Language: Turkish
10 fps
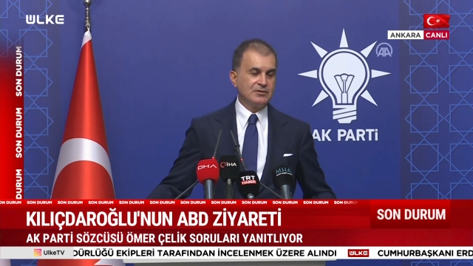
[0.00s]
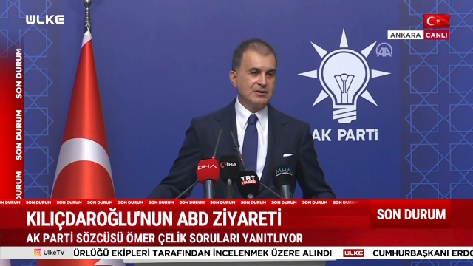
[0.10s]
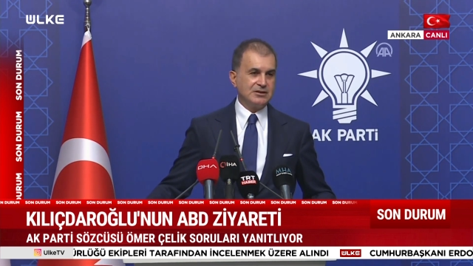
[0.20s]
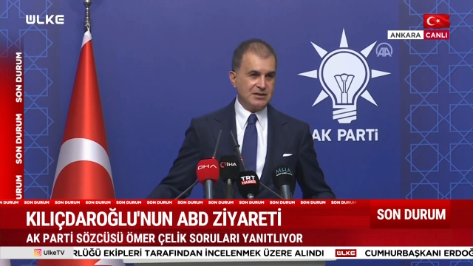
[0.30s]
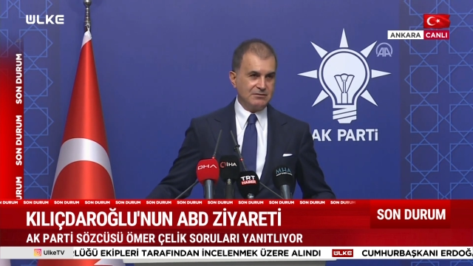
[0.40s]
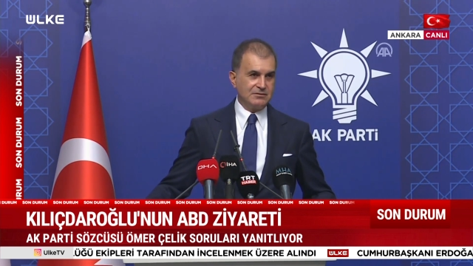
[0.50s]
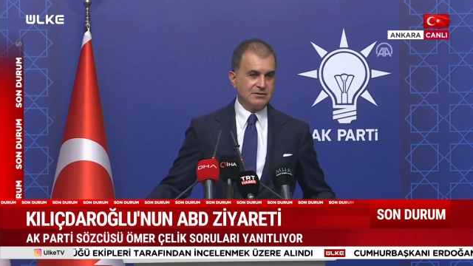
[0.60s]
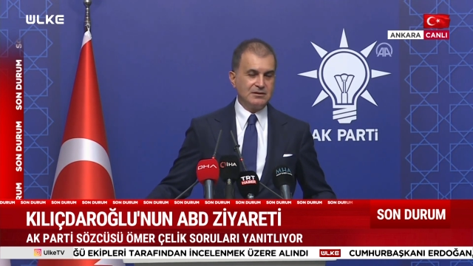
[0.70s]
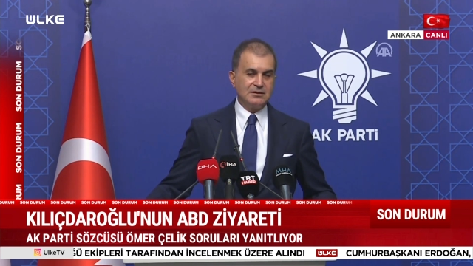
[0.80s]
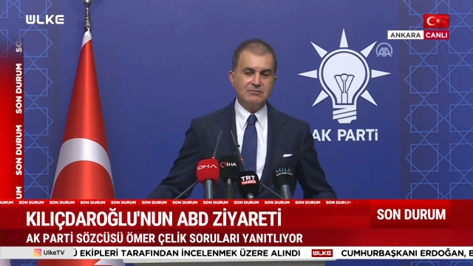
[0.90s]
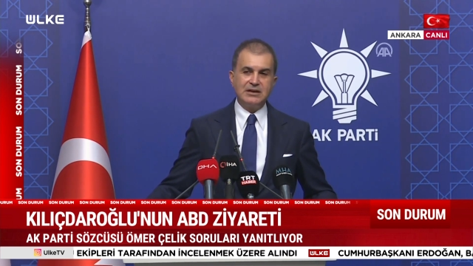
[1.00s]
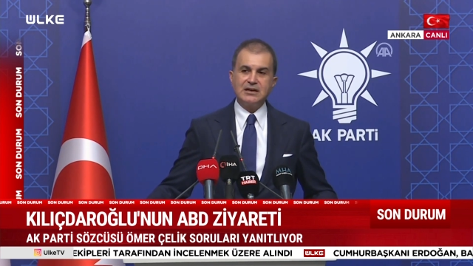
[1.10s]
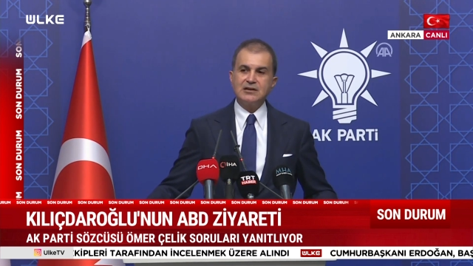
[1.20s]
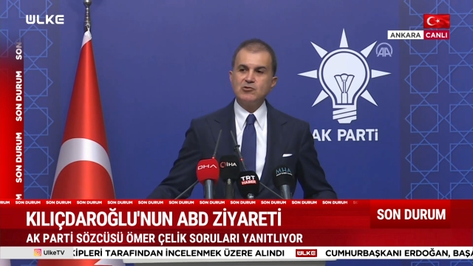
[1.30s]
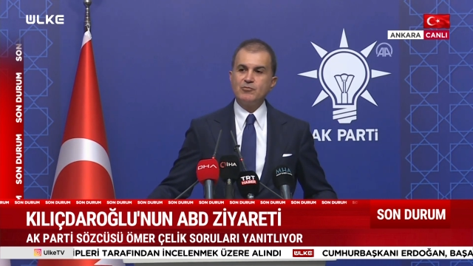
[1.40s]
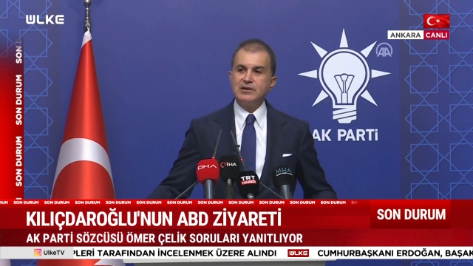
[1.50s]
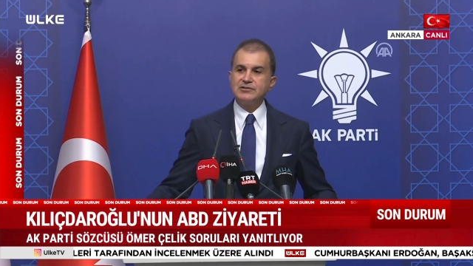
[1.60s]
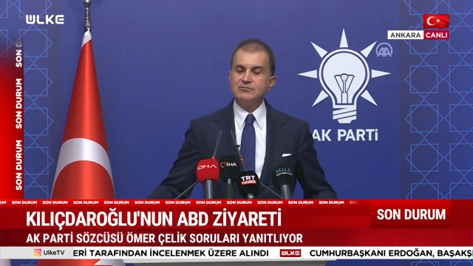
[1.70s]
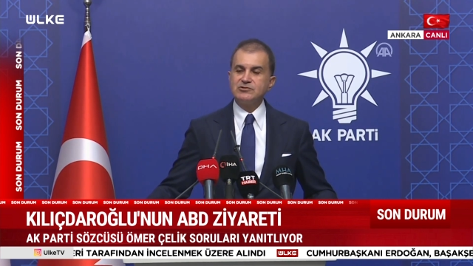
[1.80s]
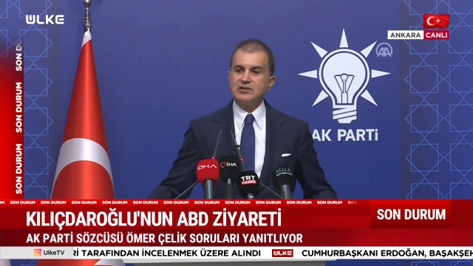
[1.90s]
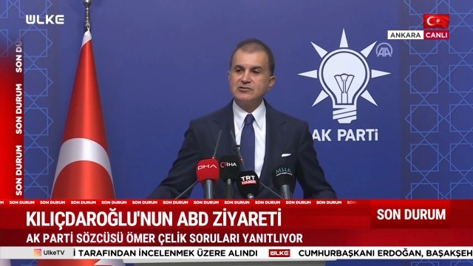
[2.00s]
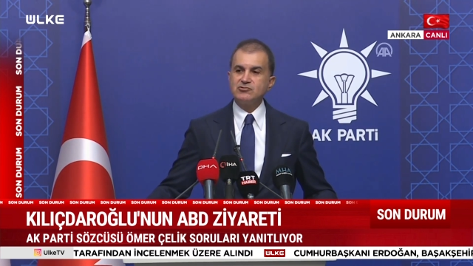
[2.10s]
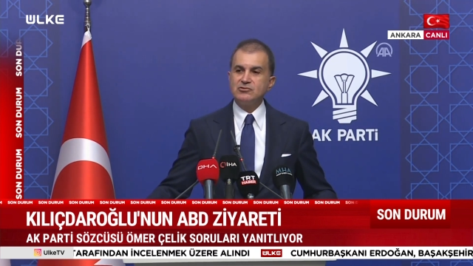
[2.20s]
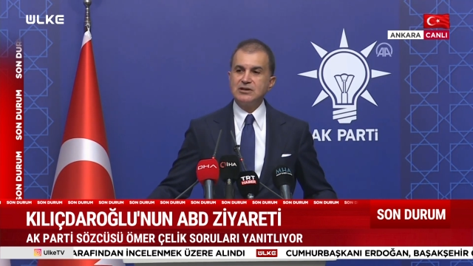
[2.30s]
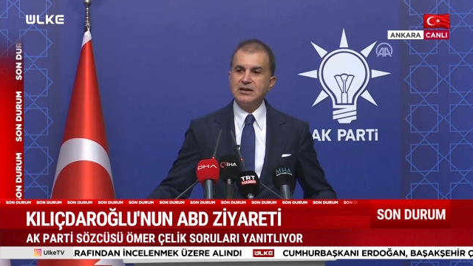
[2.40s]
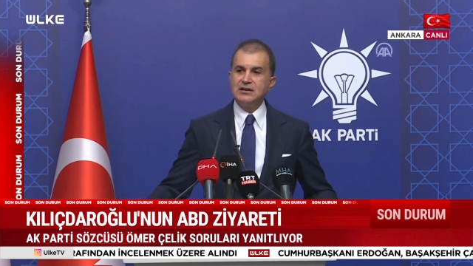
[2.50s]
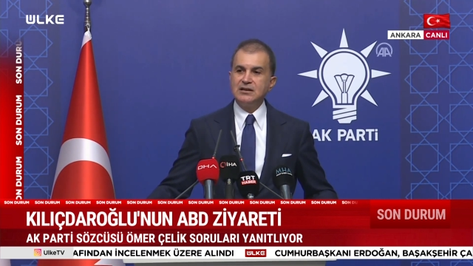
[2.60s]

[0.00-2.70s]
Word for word: Geçen e, MYK toplantımızdan sonra.